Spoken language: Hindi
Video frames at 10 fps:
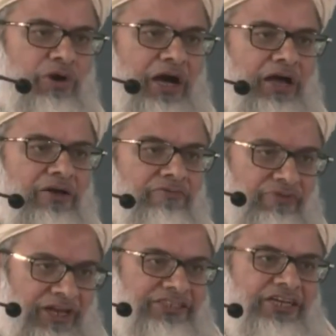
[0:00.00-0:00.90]
हुआ
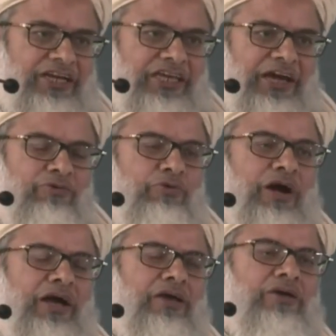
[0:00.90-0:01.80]
फला जगह क्या
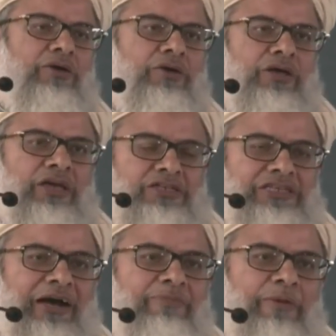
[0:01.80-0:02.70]
हुआ एक
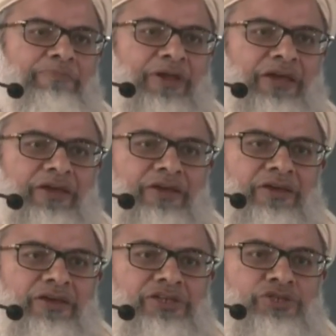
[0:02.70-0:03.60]
साहब अपने
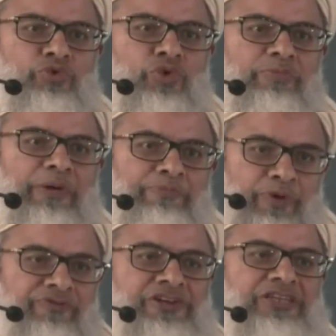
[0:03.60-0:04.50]
स्कूल में
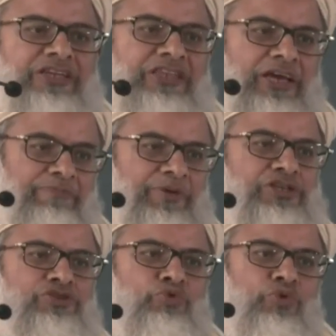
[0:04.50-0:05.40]
प्रोफेसर थे
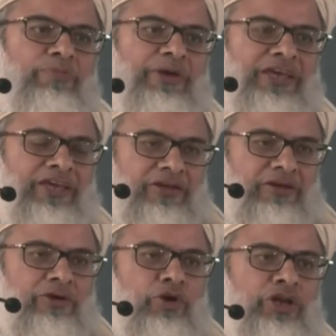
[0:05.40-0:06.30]
अपने स्कूल में ही
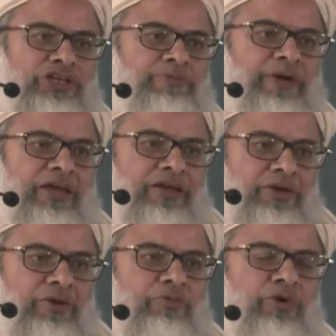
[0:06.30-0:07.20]
कॉलेज में
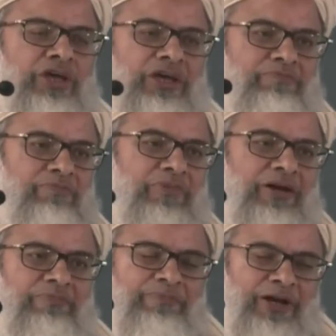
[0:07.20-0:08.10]
वो एक
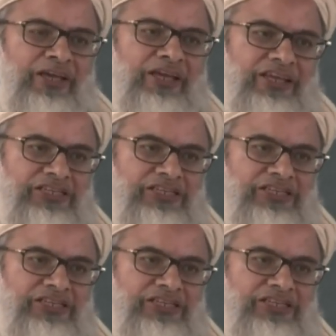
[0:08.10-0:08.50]
पेड़ के